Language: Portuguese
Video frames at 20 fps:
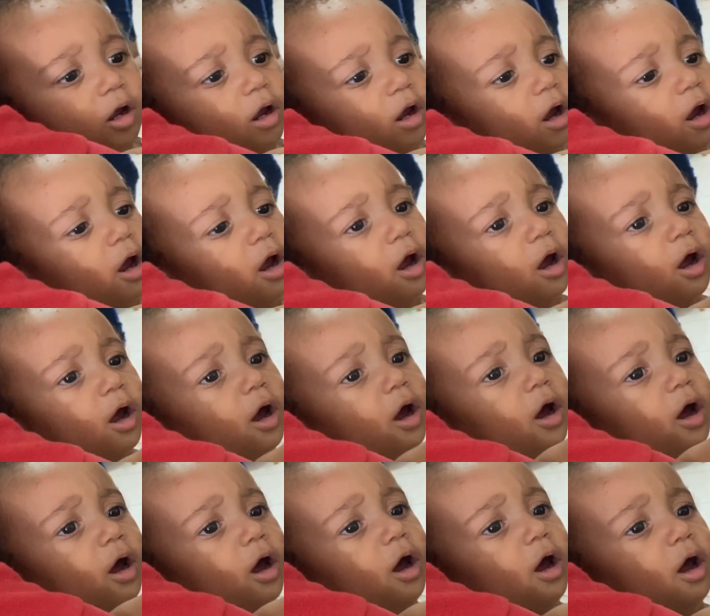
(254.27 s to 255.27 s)
Seguro, não,
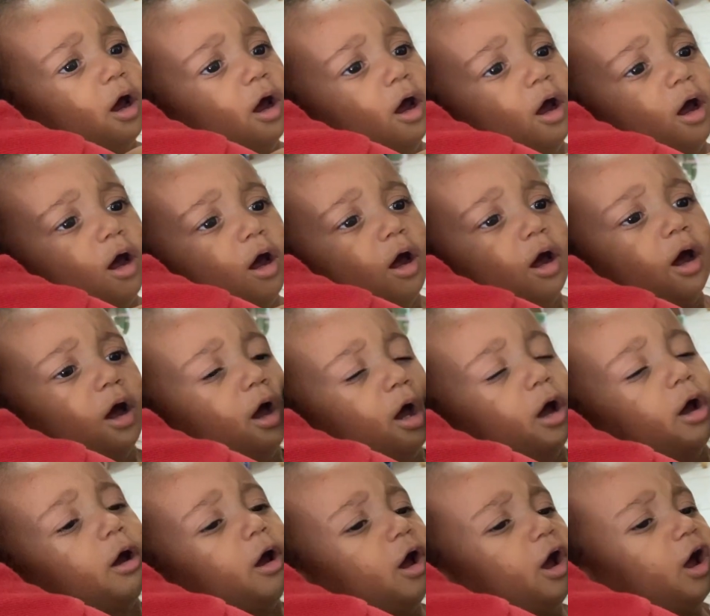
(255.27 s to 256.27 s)
mas tem seguro.
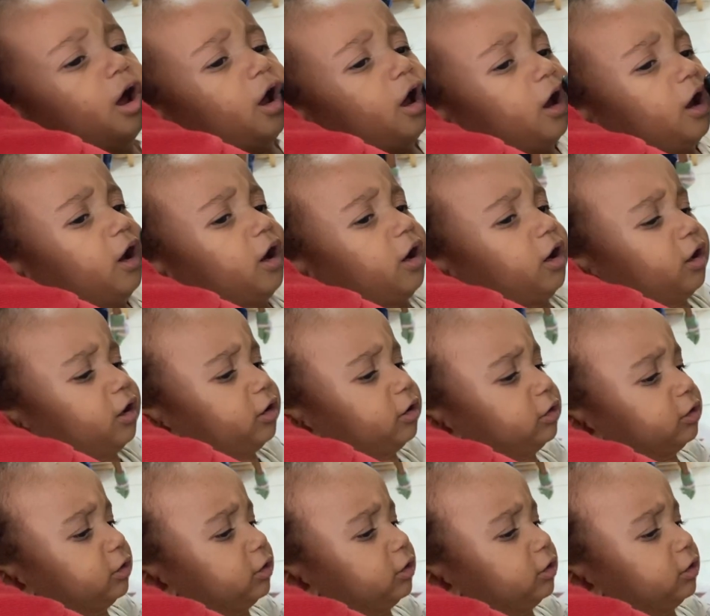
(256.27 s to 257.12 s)
paguei... Não, meu também